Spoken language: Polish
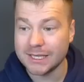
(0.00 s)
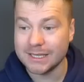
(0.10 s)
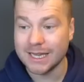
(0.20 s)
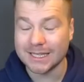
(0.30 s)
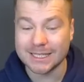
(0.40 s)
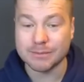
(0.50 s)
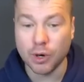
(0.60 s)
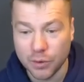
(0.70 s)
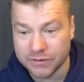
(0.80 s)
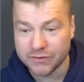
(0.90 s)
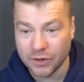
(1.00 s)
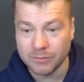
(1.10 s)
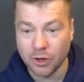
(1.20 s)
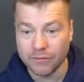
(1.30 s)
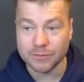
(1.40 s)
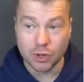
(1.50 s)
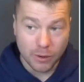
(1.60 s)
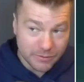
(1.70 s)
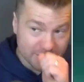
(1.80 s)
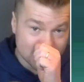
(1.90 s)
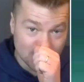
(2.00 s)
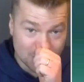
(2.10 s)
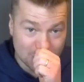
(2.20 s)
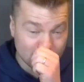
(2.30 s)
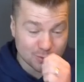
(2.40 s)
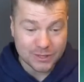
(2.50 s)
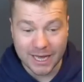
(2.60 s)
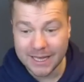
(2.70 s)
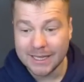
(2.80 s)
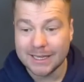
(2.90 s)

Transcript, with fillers: dla zespołu w swoim nowym domu, więc Cozinio tutaj